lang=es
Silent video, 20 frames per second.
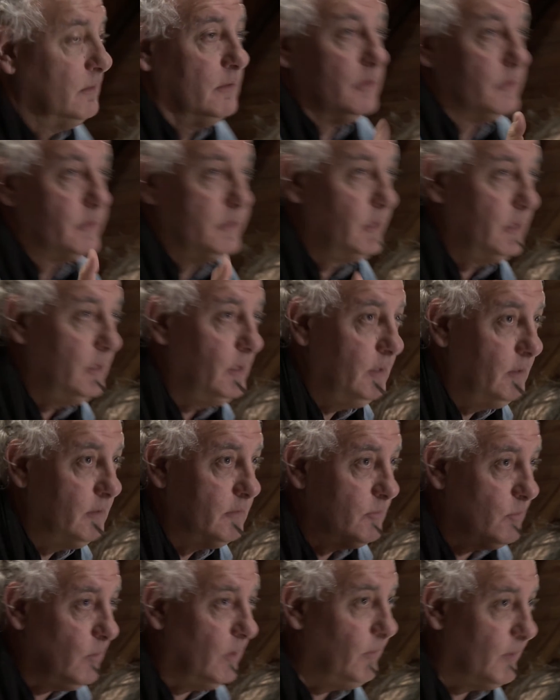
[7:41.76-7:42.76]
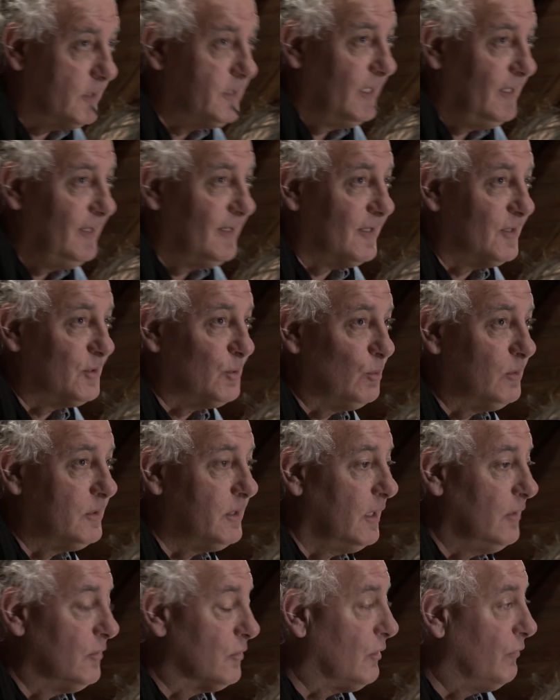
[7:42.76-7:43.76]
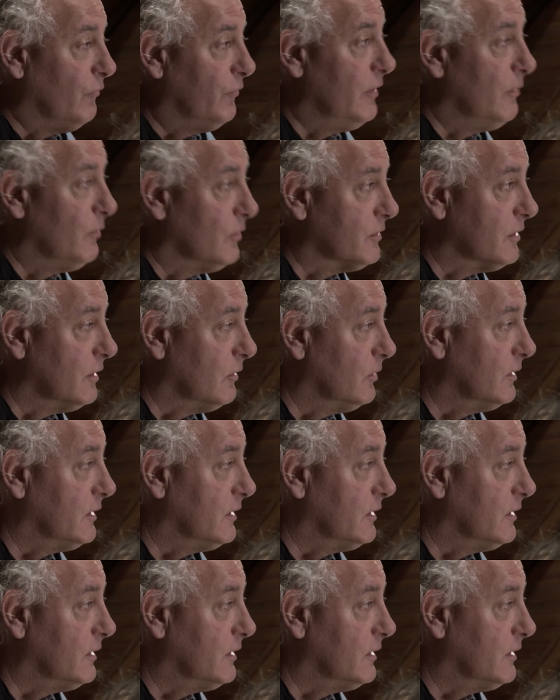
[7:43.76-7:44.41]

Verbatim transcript: No sé cuál va a ser el resultado. Confiemos en